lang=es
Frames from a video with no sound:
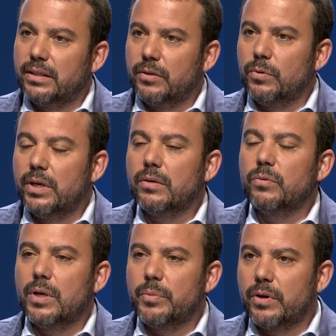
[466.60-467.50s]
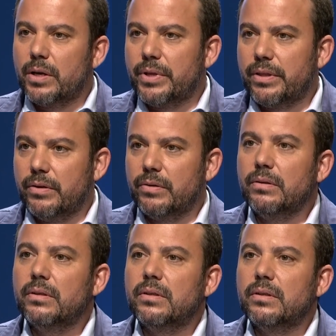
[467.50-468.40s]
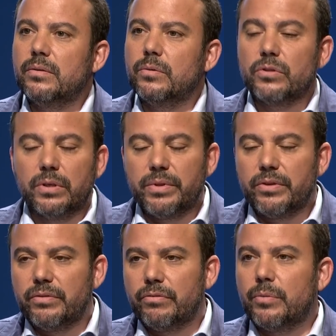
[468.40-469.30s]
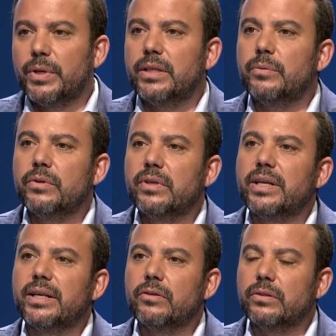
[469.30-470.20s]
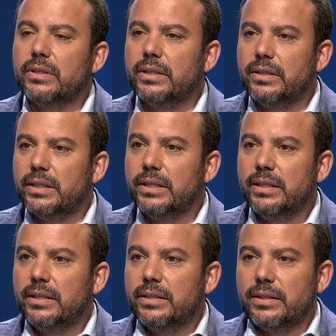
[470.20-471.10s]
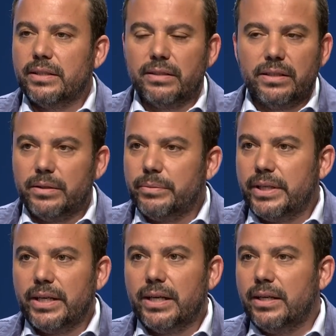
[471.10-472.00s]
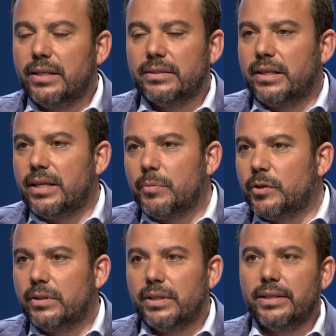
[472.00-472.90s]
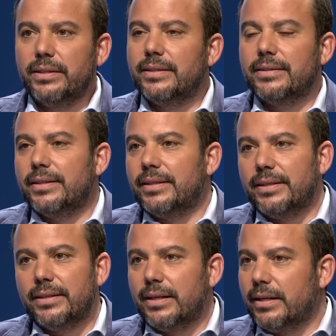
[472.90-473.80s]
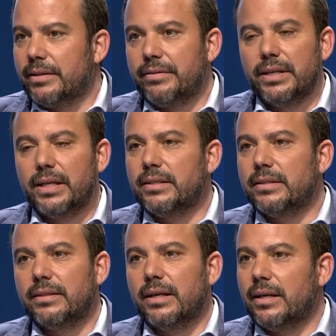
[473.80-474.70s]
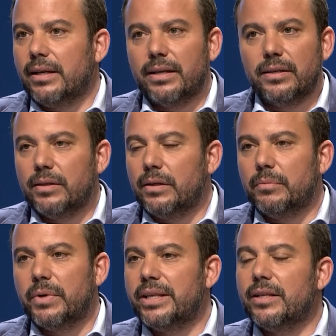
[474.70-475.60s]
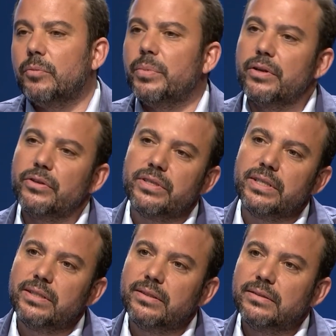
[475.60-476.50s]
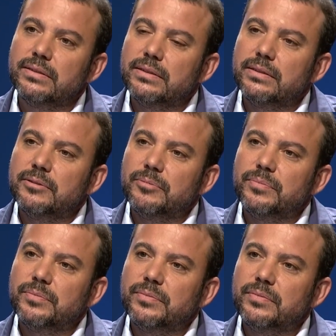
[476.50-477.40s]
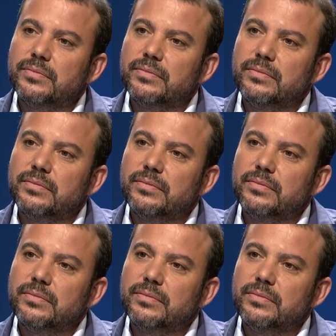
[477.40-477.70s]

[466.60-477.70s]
articular una programación, unos servicios informativos que contenten desde Vera hasta Ayamonte, desde Algeciras hasta el Valle de los Pedroches. Yo creo que es uno de los